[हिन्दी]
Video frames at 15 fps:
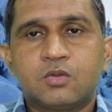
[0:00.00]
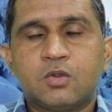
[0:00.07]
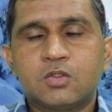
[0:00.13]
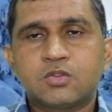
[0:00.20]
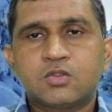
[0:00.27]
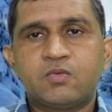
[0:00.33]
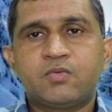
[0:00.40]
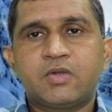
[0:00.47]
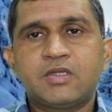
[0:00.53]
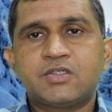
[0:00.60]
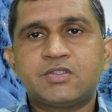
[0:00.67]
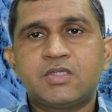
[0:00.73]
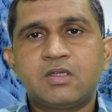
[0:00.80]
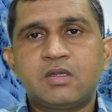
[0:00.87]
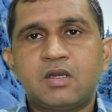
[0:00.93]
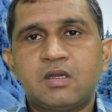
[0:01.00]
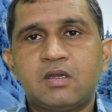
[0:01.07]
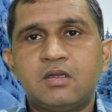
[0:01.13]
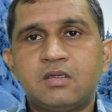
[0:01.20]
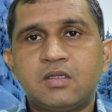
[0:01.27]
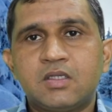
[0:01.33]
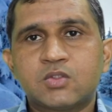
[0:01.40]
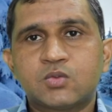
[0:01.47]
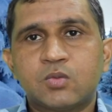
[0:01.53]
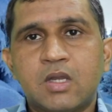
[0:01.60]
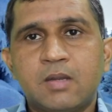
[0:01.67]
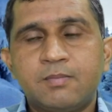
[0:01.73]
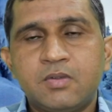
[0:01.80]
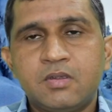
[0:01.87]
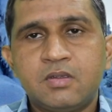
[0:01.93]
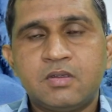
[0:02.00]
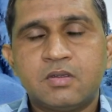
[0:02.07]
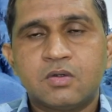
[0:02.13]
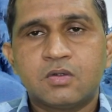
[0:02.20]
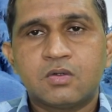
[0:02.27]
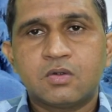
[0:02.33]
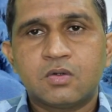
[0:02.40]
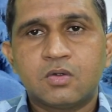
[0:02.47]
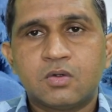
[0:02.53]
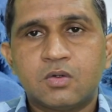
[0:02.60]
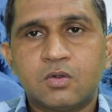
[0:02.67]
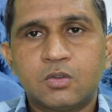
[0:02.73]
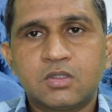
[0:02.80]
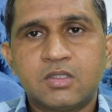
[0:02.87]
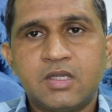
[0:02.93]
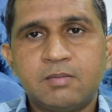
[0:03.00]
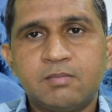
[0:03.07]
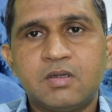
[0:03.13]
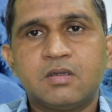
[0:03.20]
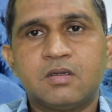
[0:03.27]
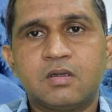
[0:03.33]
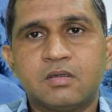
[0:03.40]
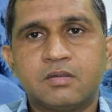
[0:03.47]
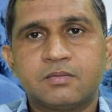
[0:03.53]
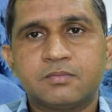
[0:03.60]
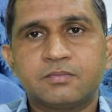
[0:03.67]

दोस्तों वृश्चिक लगन के स्वामी होते हैं मंगल